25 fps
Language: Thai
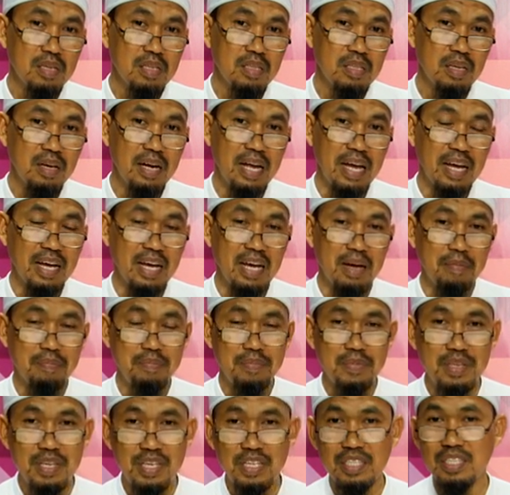เท่าไหร่ครับ
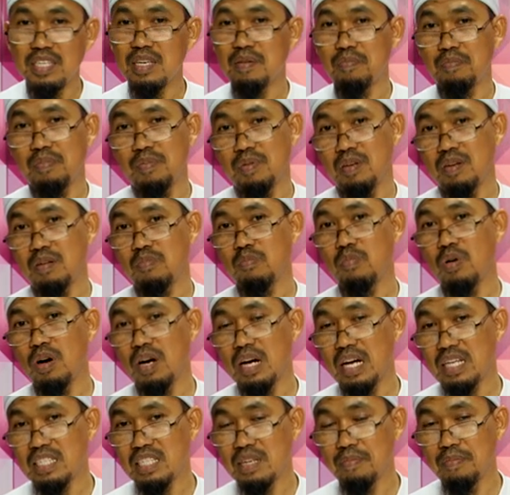20บวก
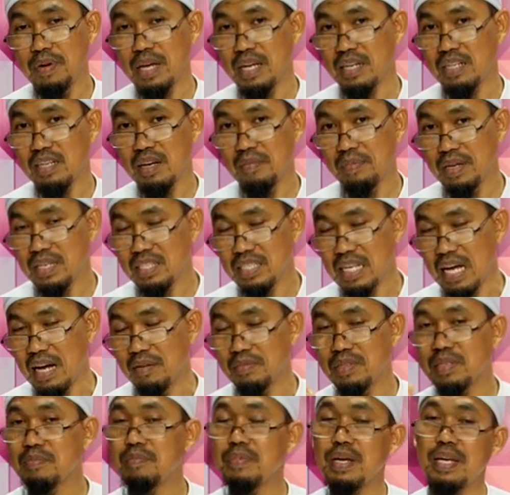กับ11ก็เป็น
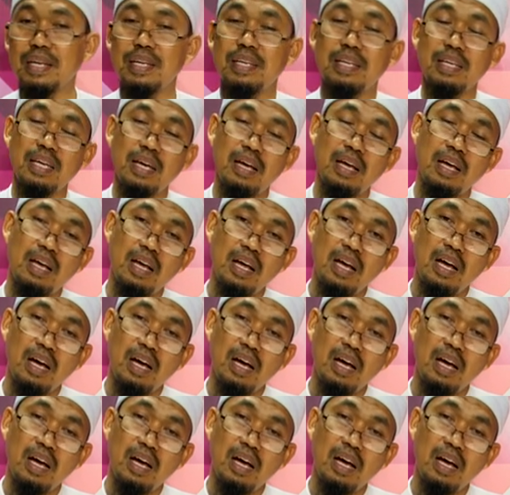31นะ